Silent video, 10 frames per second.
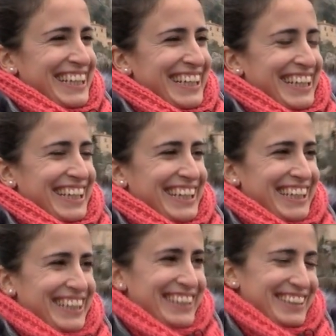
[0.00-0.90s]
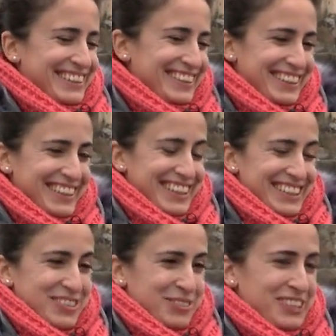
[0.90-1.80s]
y que, y
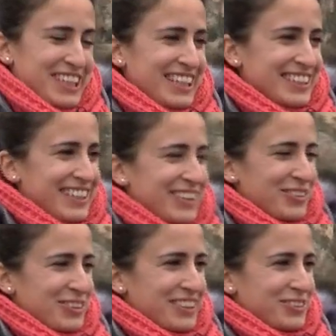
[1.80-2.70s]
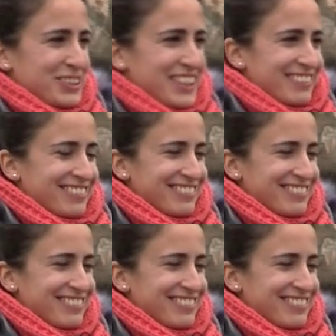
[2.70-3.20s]
que eso, pues dar el salto y luchar